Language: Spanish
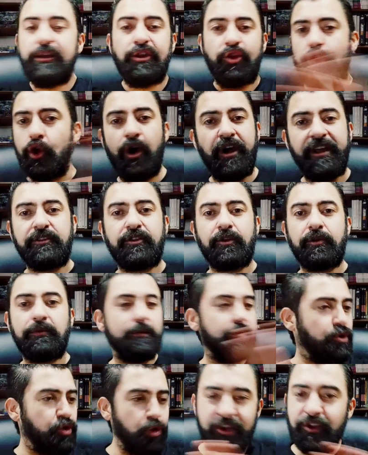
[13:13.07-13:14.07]
no entro,
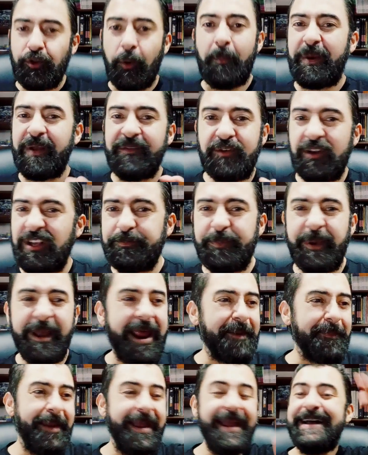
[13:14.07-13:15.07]
no entro. Prefiero
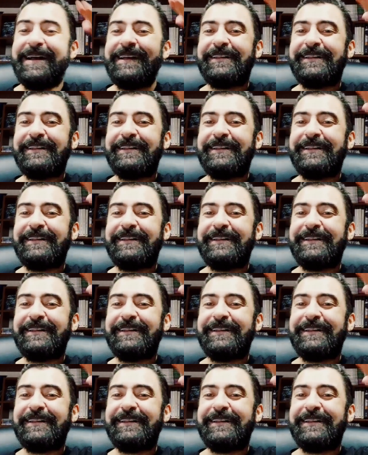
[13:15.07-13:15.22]
esperarme